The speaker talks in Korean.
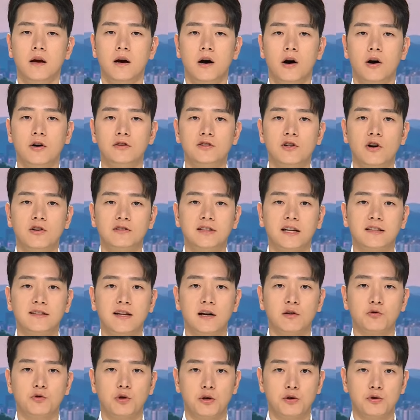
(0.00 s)

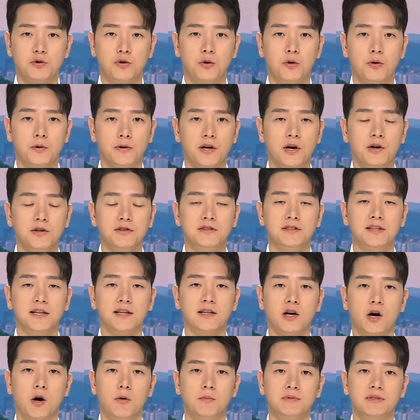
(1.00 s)
헌정사상 최초
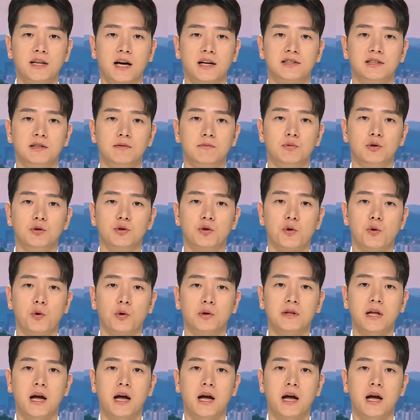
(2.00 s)
현직 검사 신분으로